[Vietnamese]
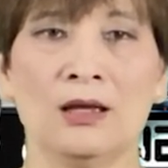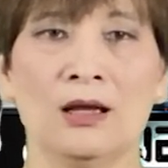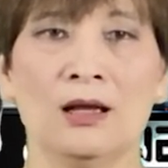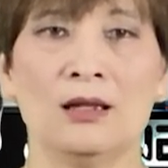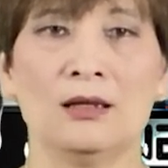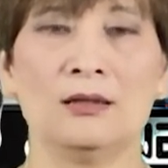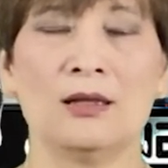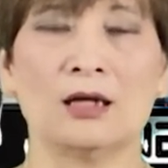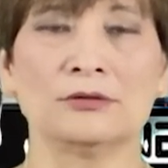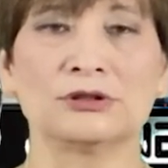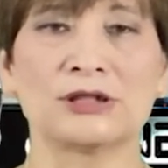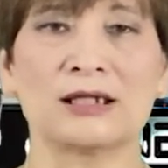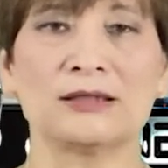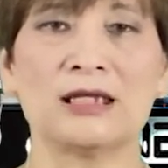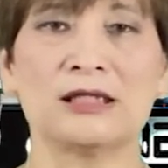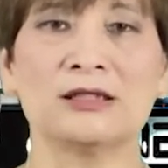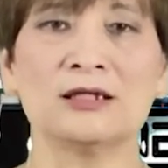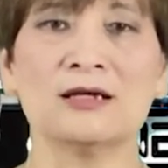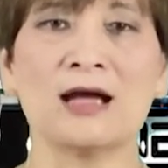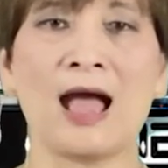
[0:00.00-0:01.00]
Lần ra
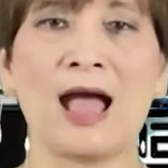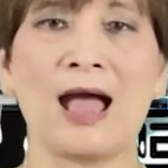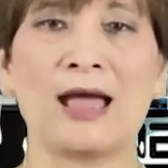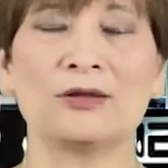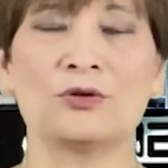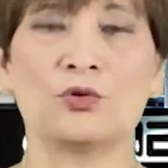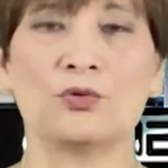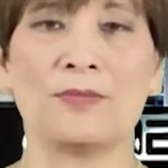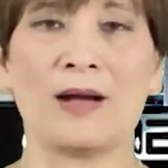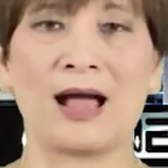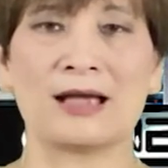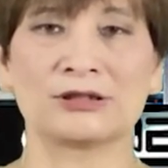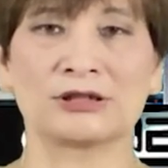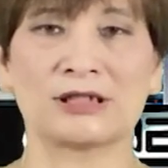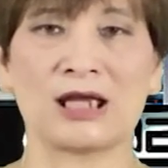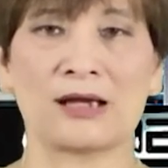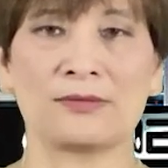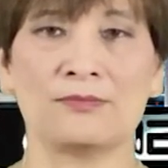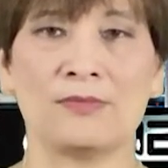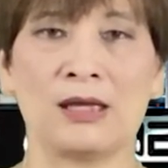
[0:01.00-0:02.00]
đi thứ hai của bà
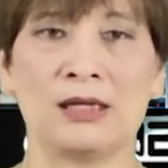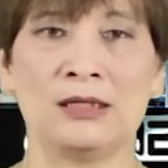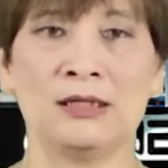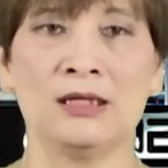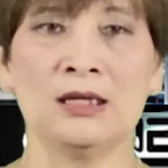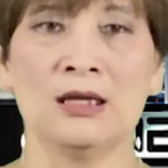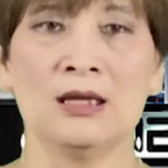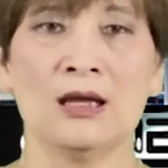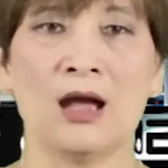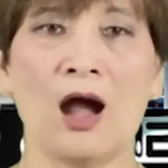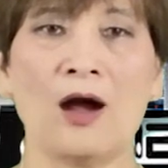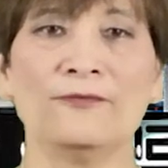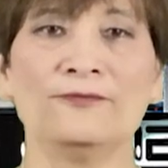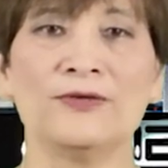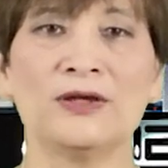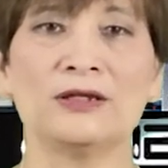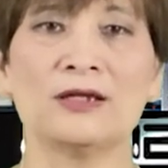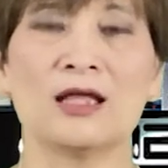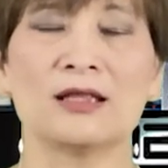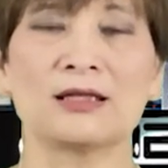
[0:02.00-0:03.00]
sang Mỹ, ông
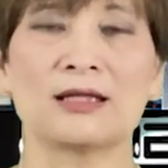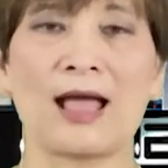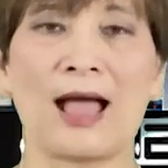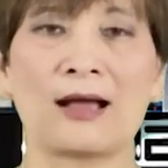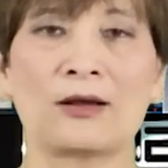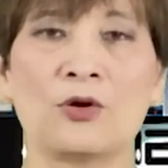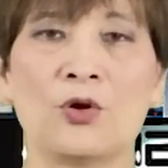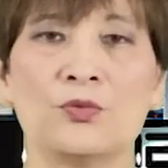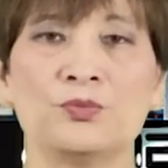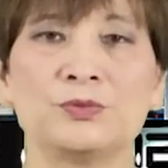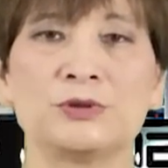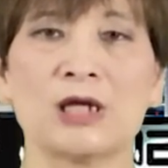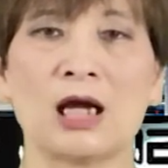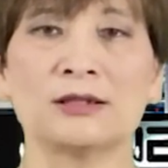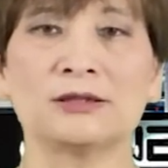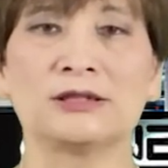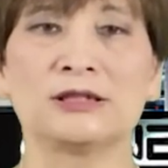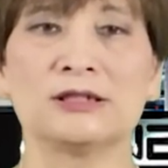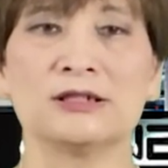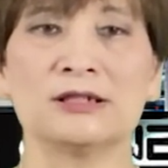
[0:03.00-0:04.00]
viết nên ca khúc
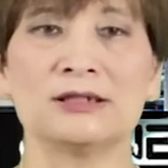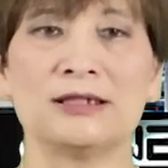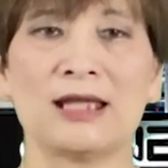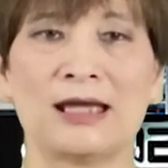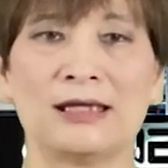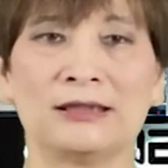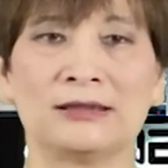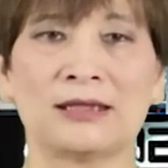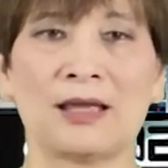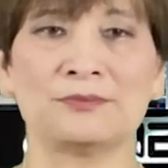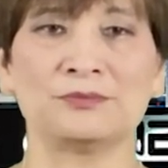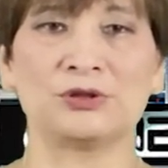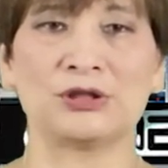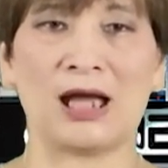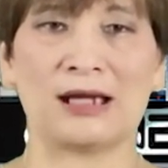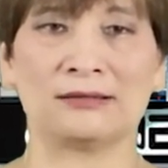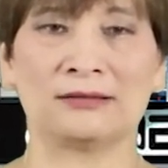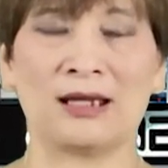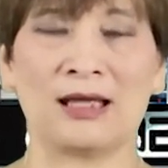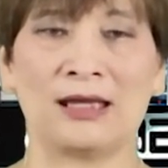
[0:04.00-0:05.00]
chất chứa đầy tâm
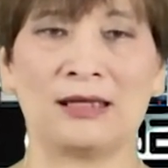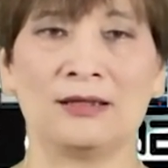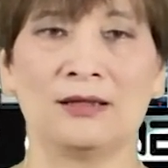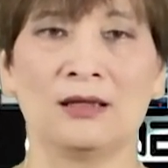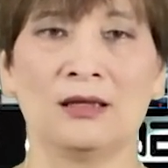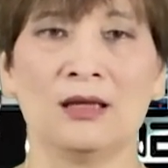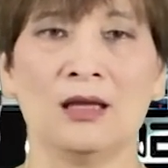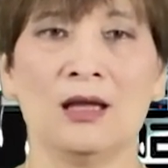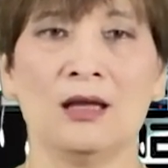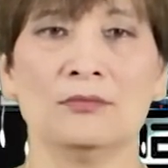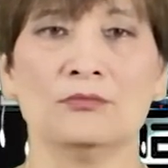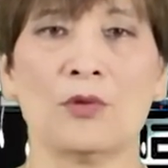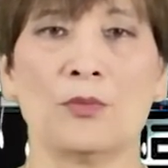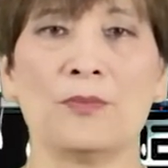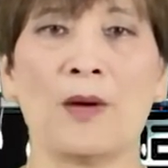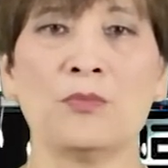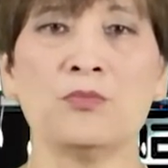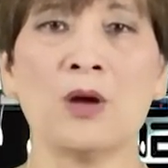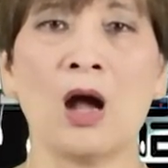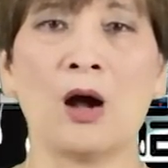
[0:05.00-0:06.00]
trạng này.
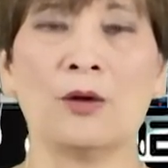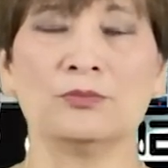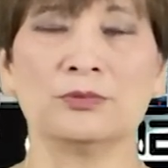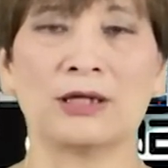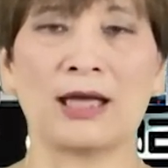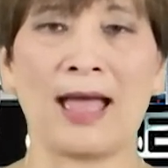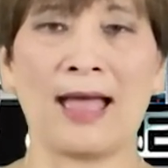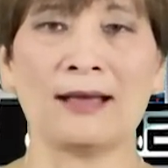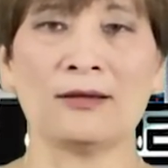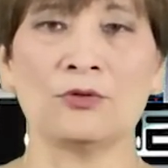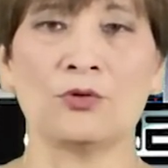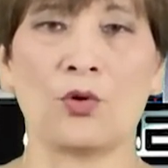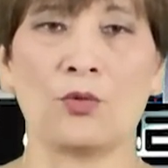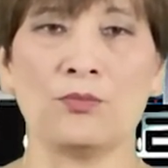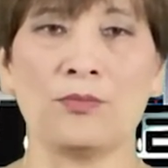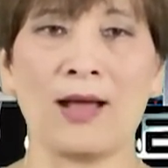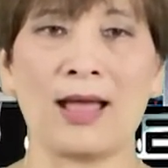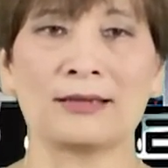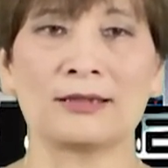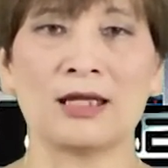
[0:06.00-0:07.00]
Một bóng hồng khác
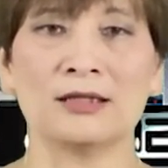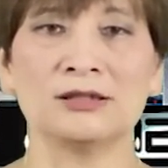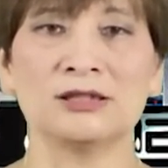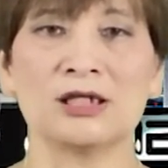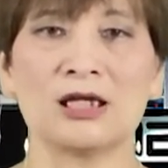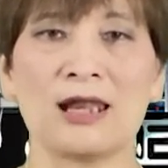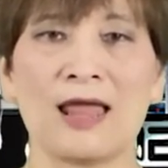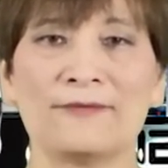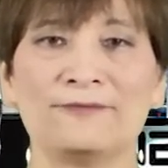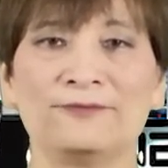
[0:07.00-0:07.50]
cũng mang đến cho Lam